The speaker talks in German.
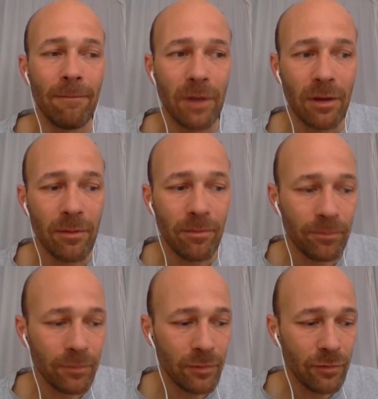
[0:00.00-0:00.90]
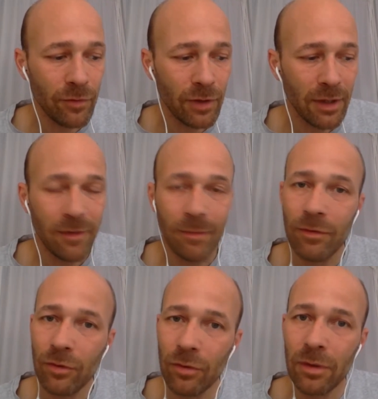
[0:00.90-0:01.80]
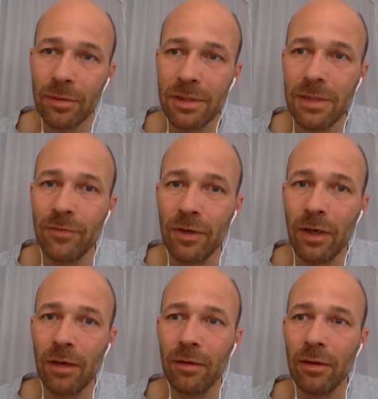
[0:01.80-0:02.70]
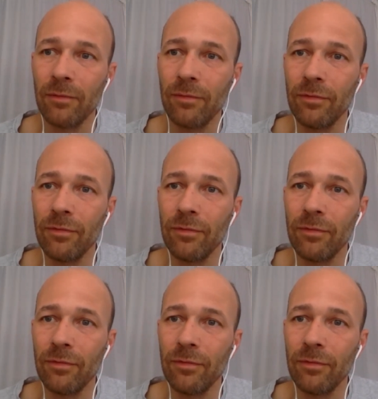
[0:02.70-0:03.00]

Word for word: ähm, von der Rezeption im Prinzip von der, äh,